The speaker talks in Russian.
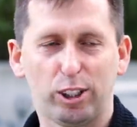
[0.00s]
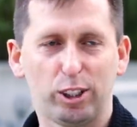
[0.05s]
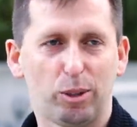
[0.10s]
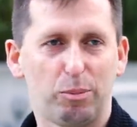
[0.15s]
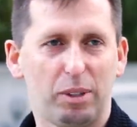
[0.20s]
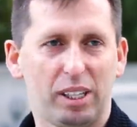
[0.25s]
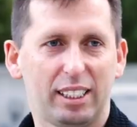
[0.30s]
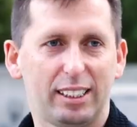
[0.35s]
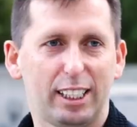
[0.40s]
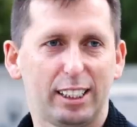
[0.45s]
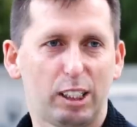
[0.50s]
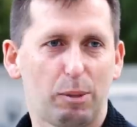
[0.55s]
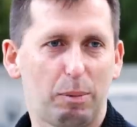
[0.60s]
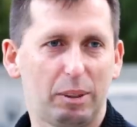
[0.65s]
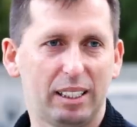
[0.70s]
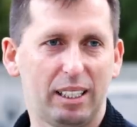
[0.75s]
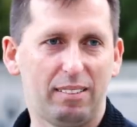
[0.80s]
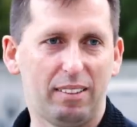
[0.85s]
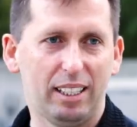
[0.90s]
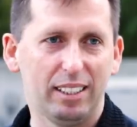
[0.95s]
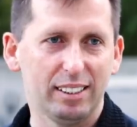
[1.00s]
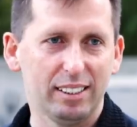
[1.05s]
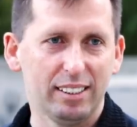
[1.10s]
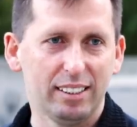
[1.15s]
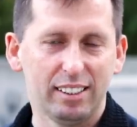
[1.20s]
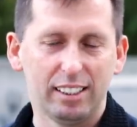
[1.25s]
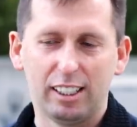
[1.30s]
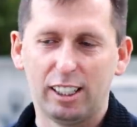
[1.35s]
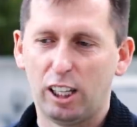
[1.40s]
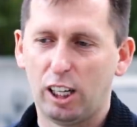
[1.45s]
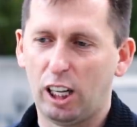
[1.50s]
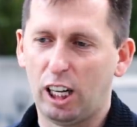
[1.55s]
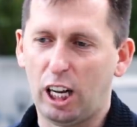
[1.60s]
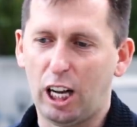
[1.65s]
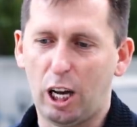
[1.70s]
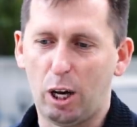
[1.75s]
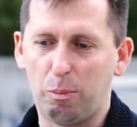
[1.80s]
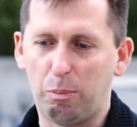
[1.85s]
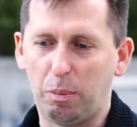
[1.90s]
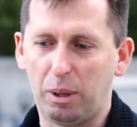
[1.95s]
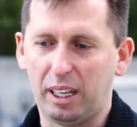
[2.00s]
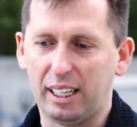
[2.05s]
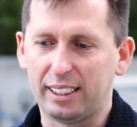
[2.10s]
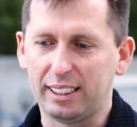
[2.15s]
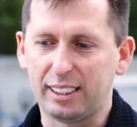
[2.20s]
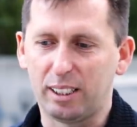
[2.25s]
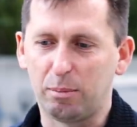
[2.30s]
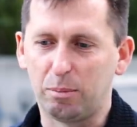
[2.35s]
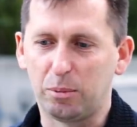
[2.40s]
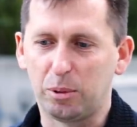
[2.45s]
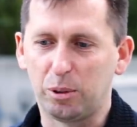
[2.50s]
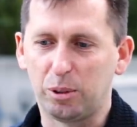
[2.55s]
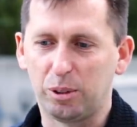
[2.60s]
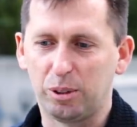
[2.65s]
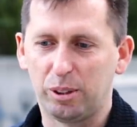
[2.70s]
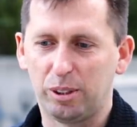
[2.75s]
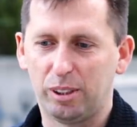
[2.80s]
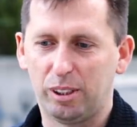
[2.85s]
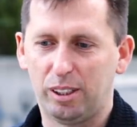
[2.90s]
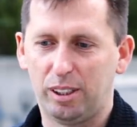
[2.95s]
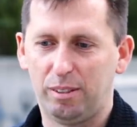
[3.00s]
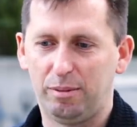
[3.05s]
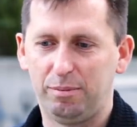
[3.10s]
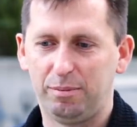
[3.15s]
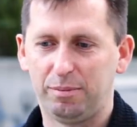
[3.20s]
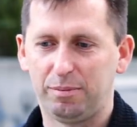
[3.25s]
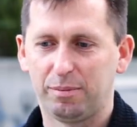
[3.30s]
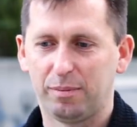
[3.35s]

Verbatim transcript: кто бы когда-то подавал а, поэтому